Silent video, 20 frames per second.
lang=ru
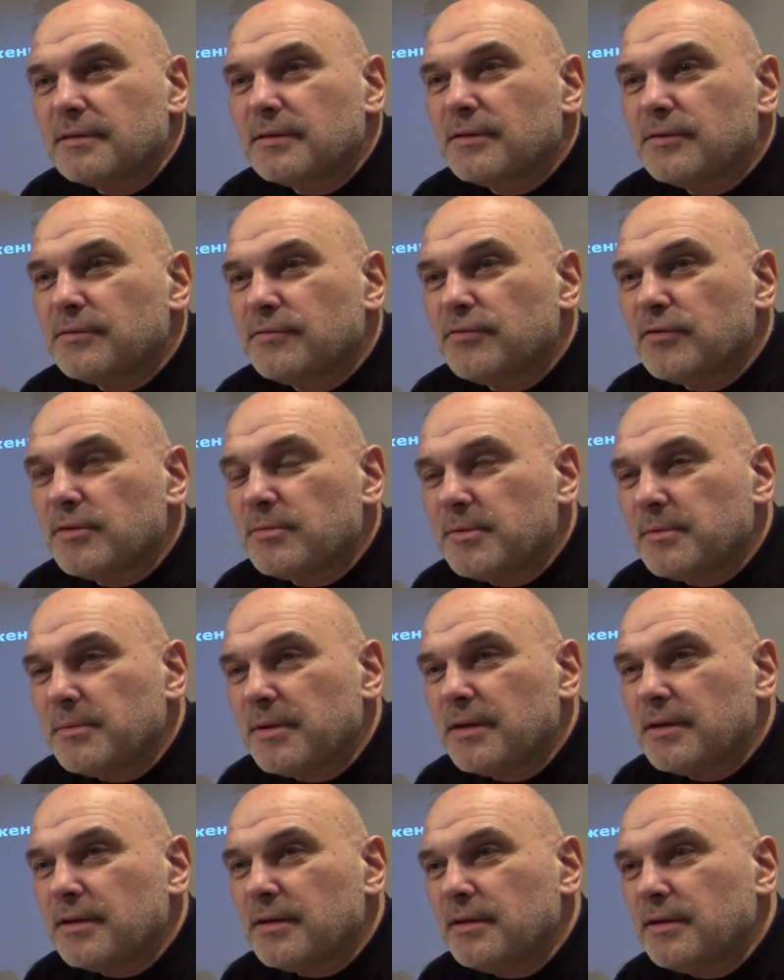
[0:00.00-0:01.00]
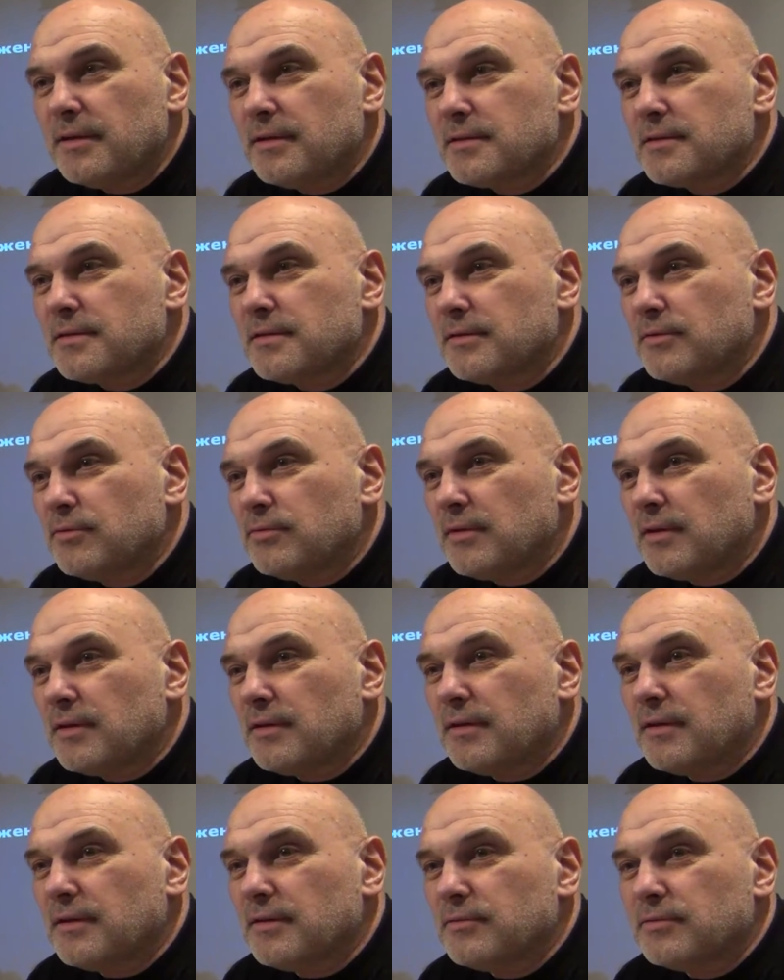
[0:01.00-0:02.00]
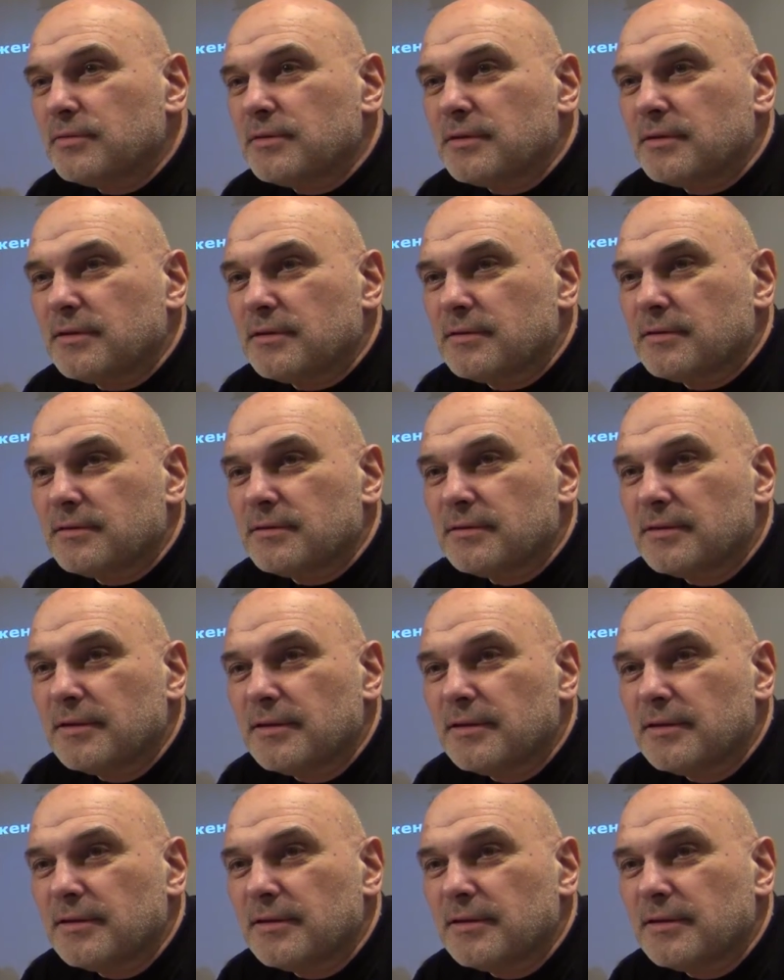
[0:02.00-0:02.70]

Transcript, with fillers: Э, форма моих лекций, ну, такая вот как,